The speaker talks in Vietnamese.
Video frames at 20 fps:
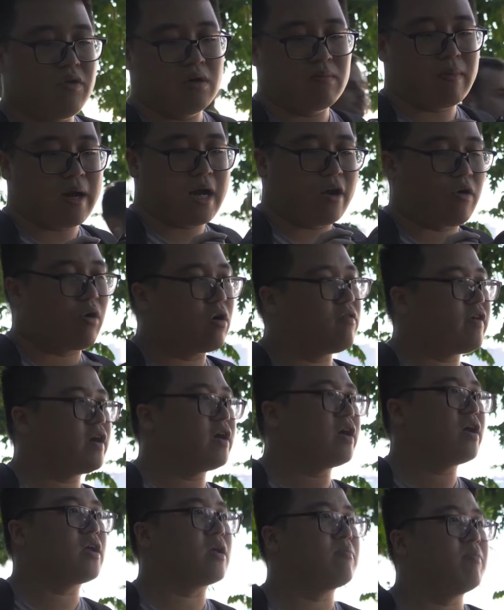như mà nói
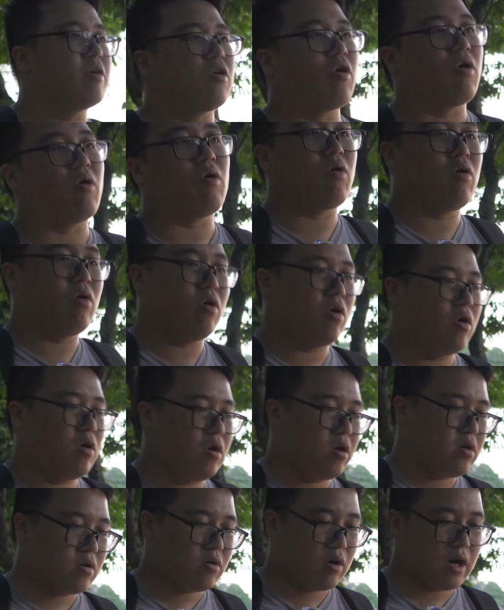về cái mức độ
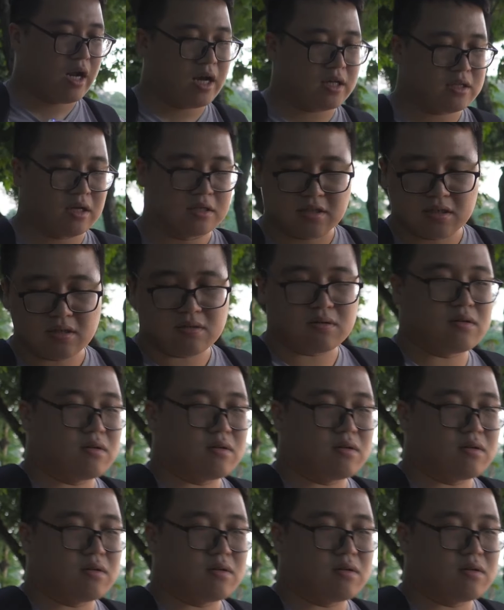gọi là thật sự